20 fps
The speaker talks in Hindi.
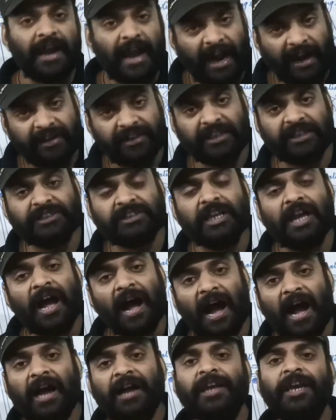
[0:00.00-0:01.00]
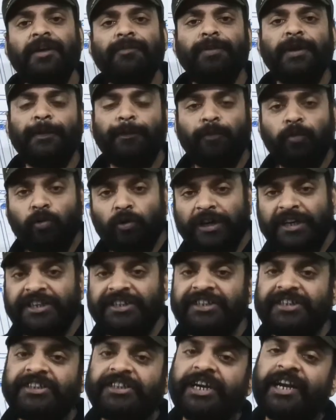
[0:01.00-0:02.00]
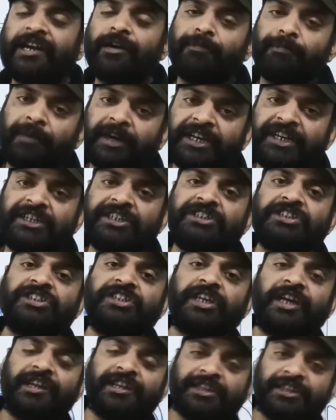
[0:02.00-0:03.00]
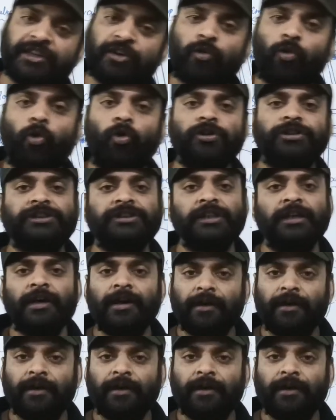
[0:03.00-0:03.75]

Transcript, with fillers: एंड यस आगे भी पूरी डिटेल्ड मरीन इंजीनियरिंग की कोर्स